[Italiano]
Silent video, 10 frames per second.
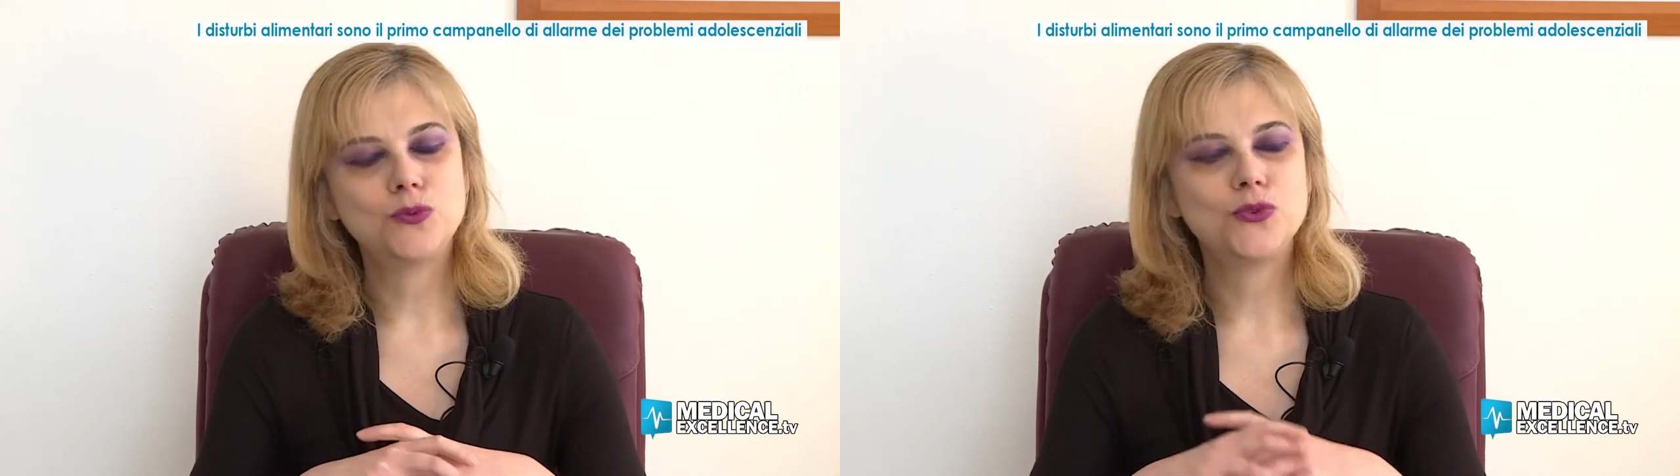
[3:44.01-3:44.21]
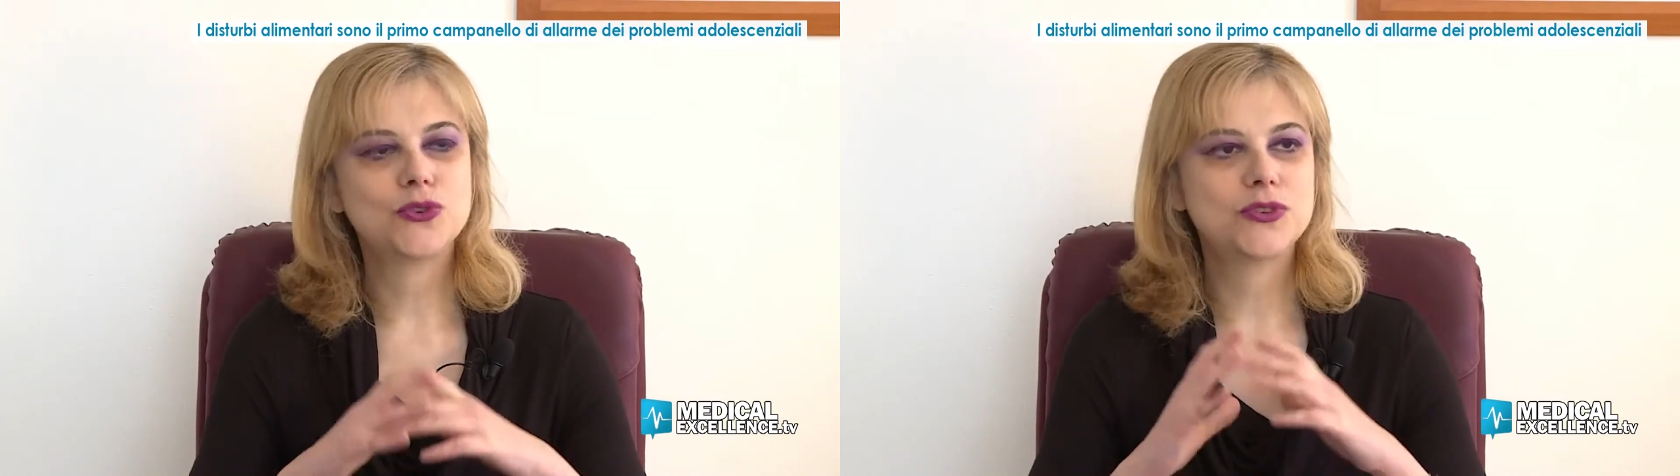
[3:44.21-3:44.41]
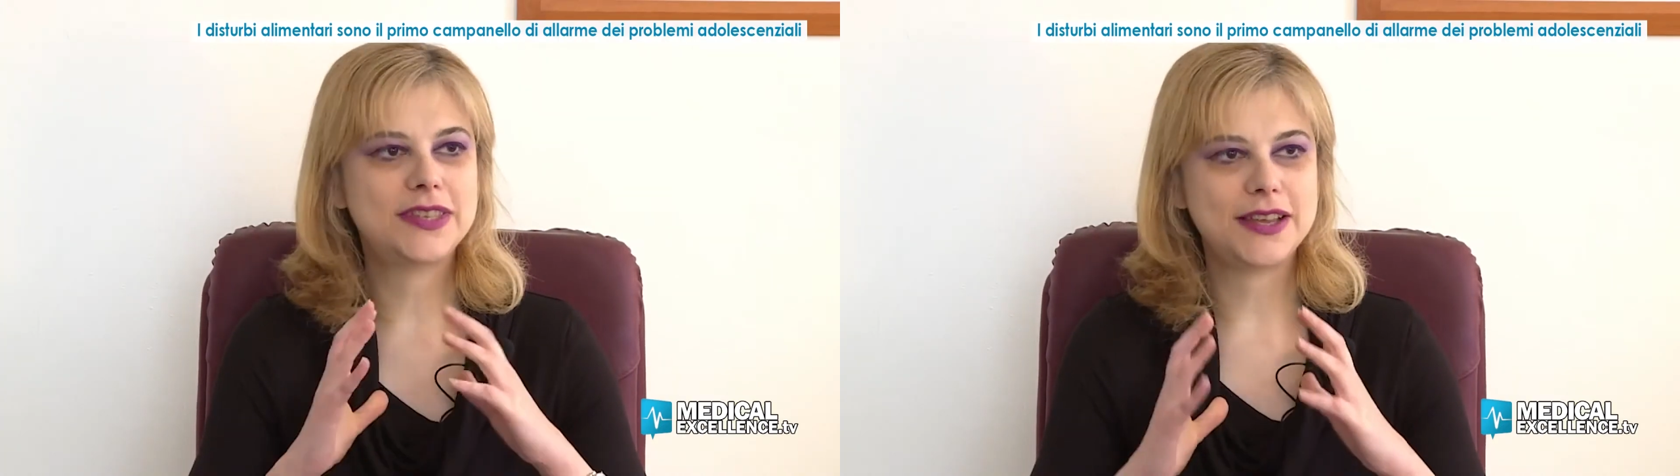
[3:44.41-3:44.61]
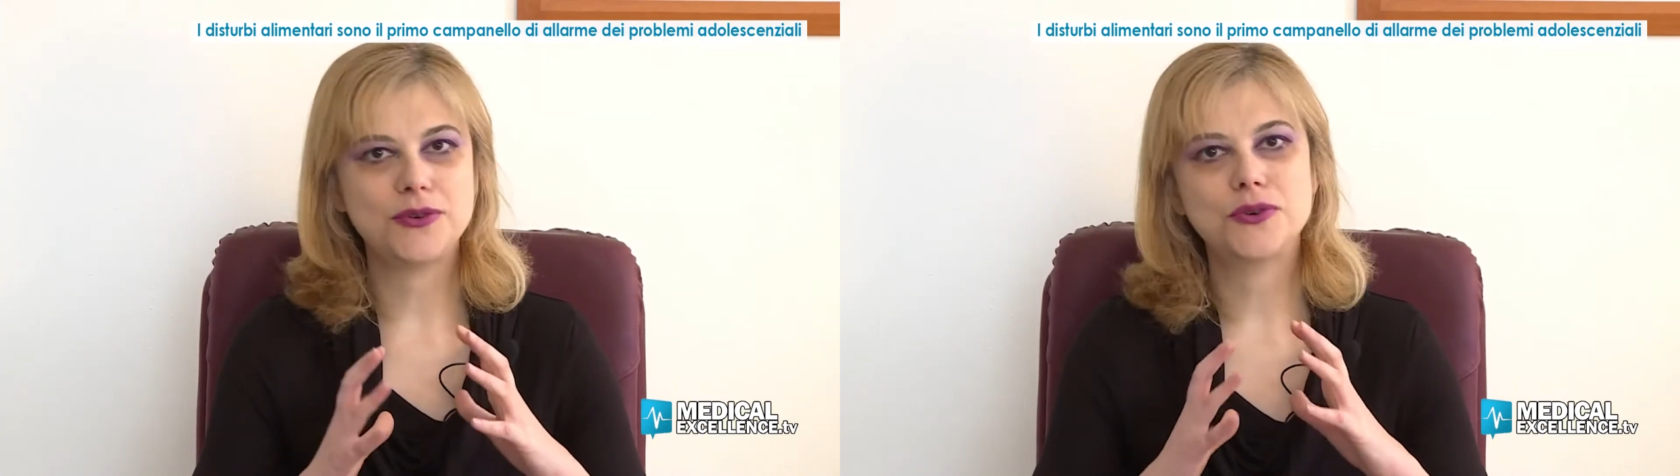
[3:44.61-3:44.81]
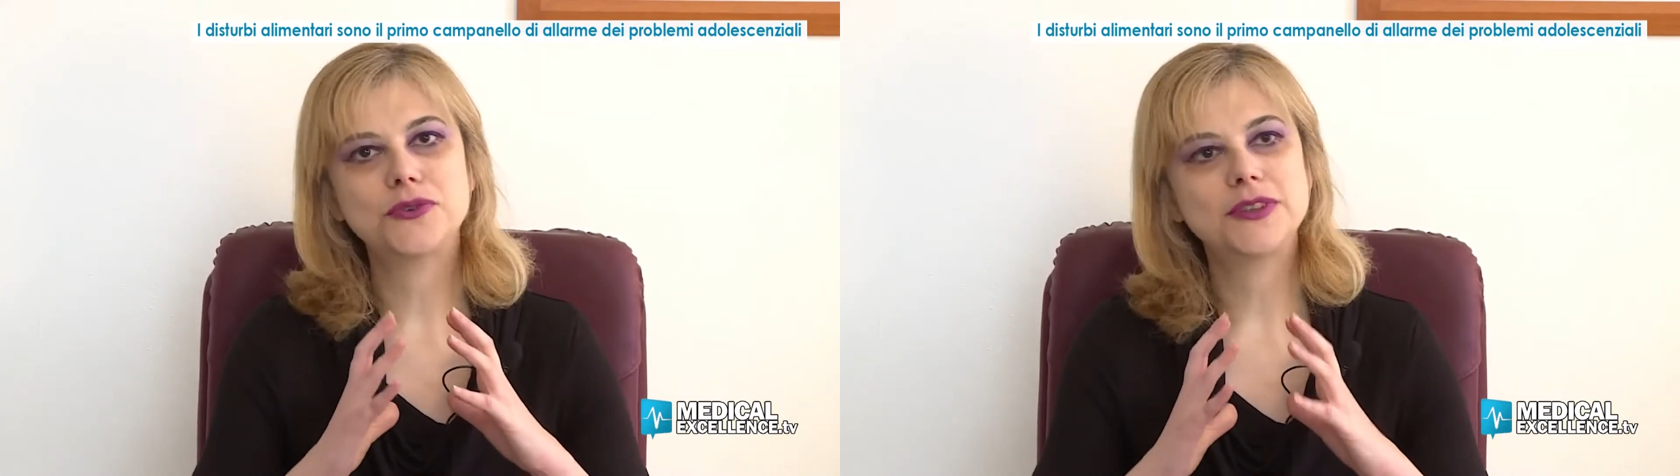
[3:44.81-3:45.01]
un
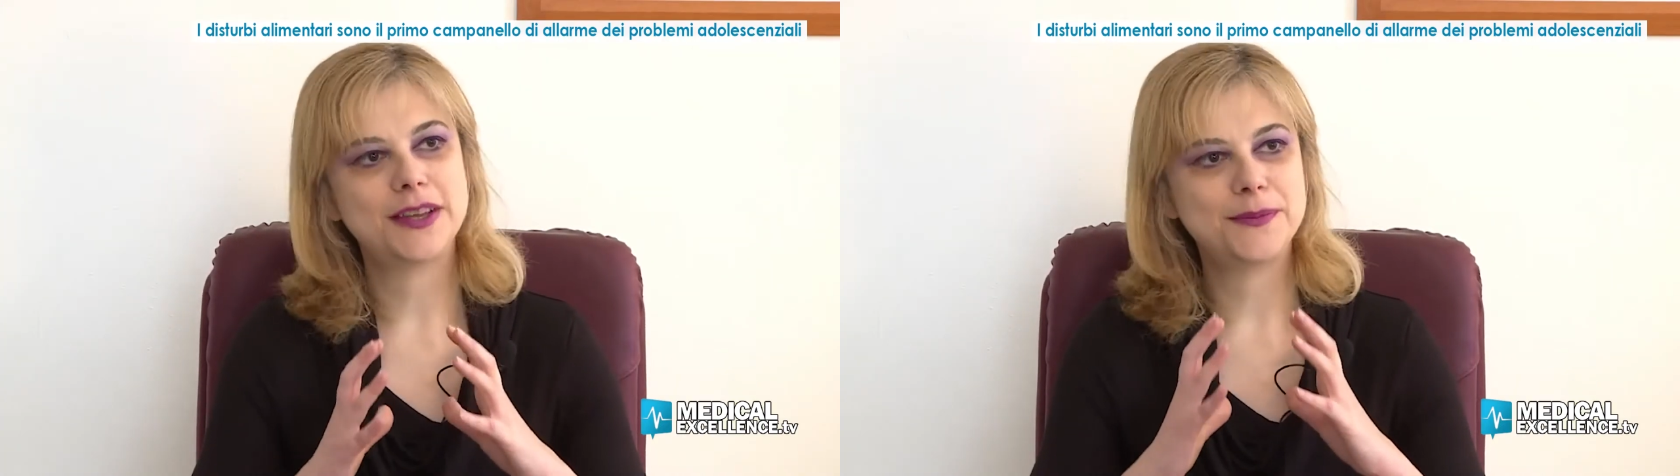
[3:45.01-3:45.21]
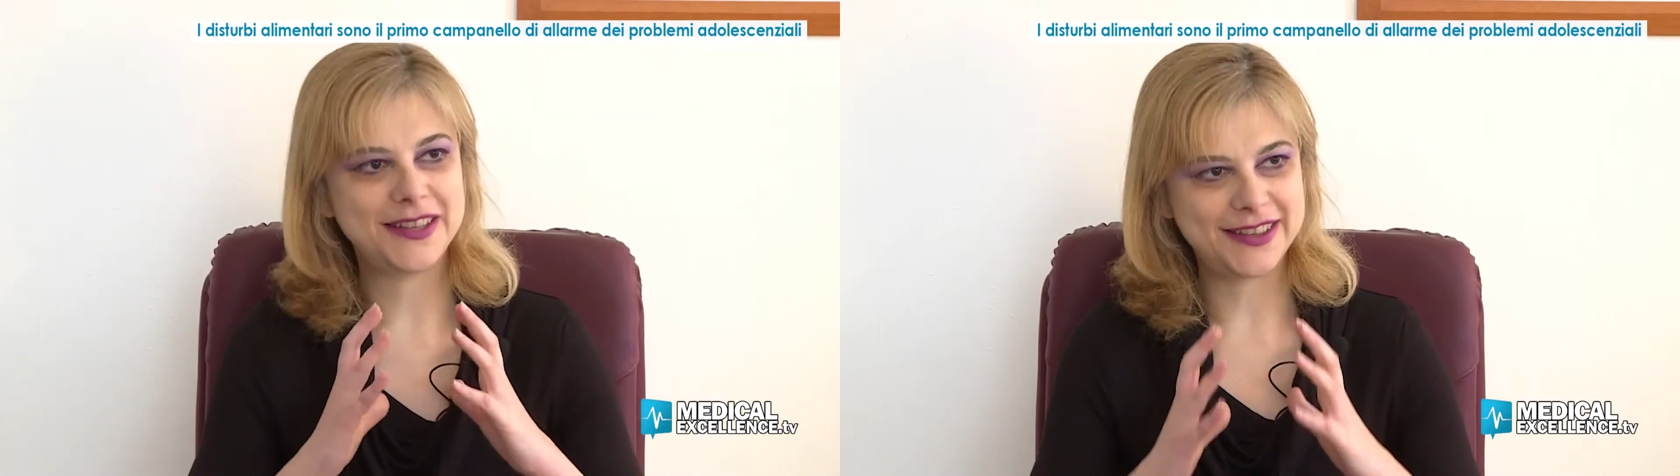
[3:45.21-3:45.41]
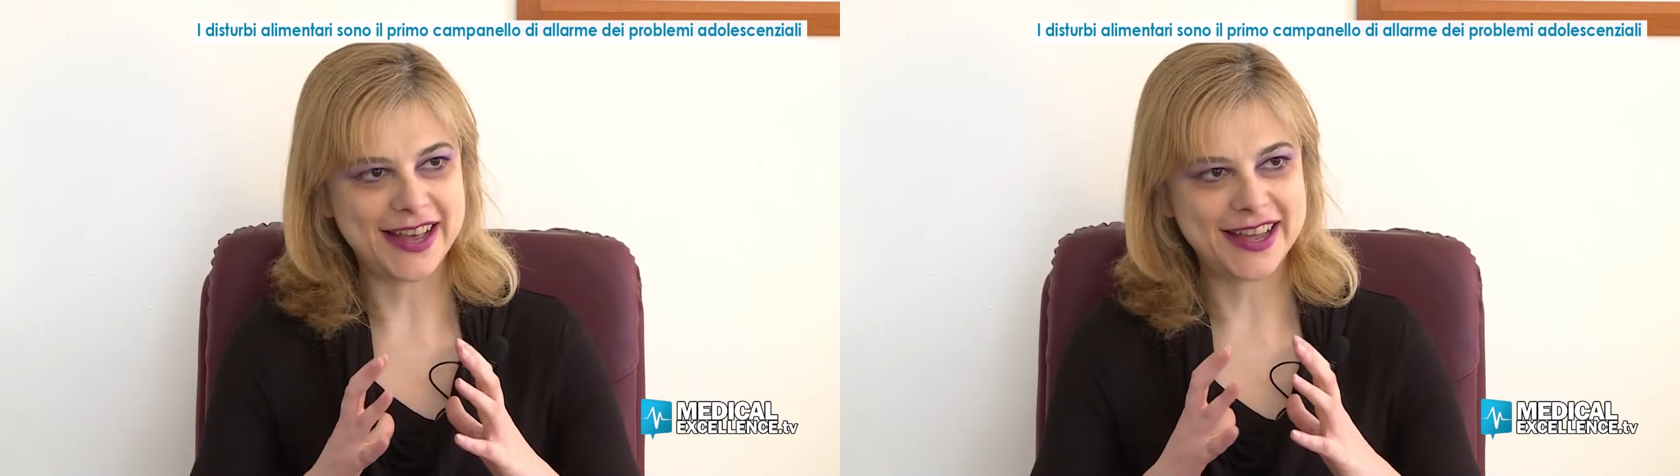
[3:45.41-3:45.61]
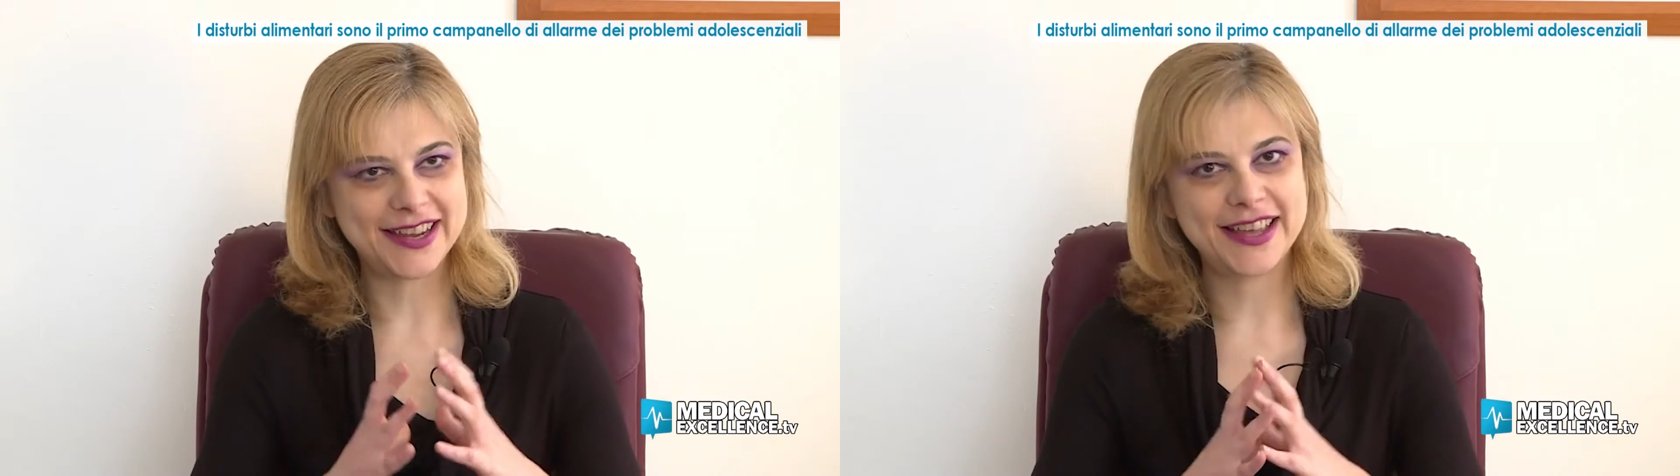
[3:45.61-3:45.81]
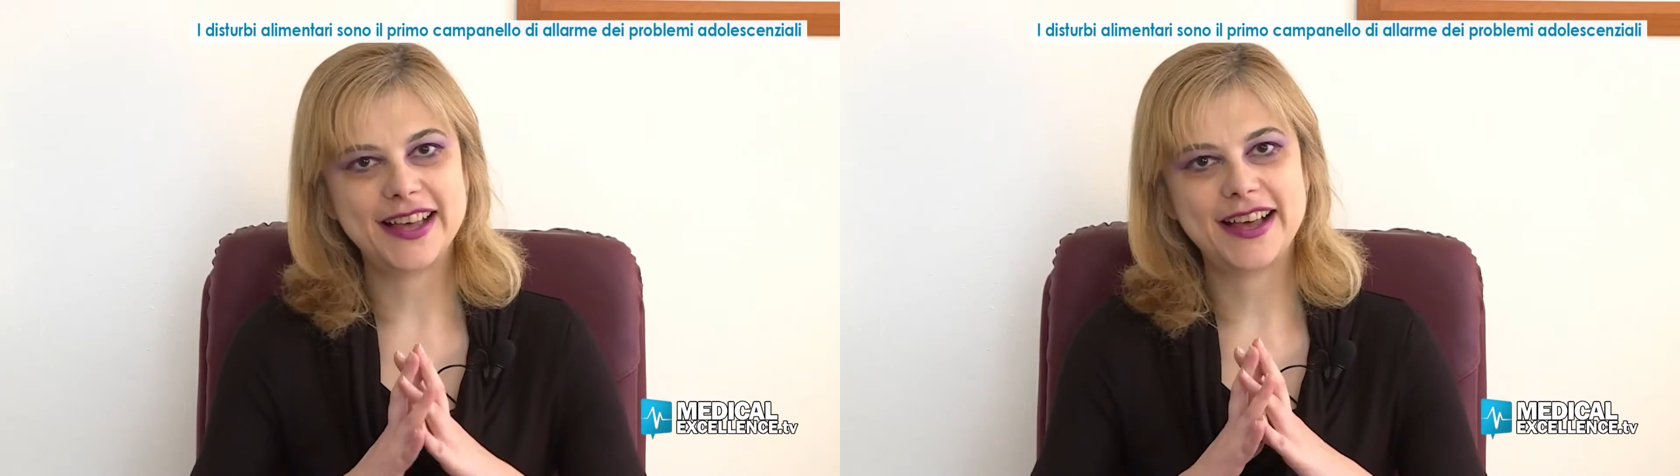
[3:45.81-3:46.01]
sostegno
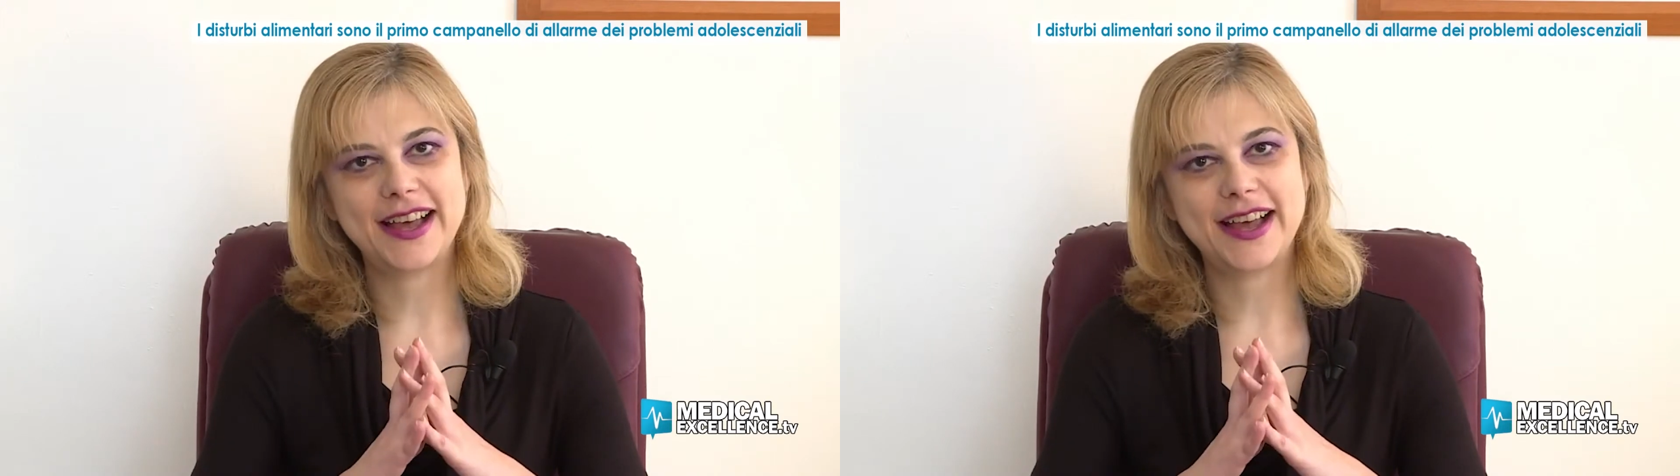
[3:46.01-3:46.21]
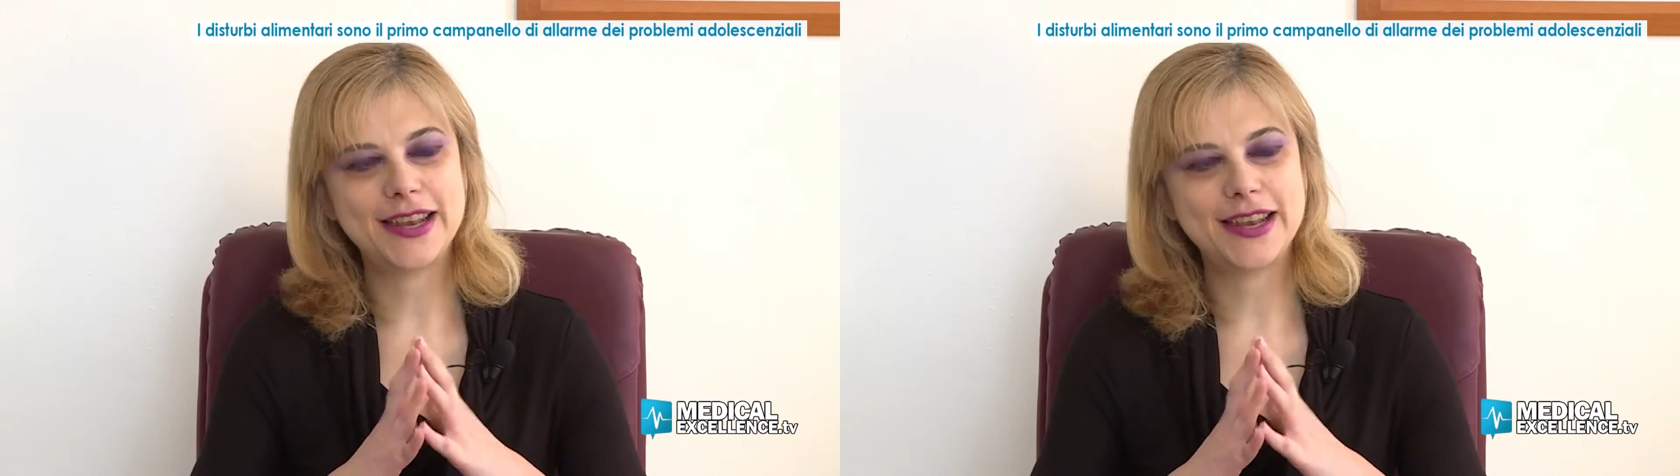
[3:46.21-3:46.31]
fondamentale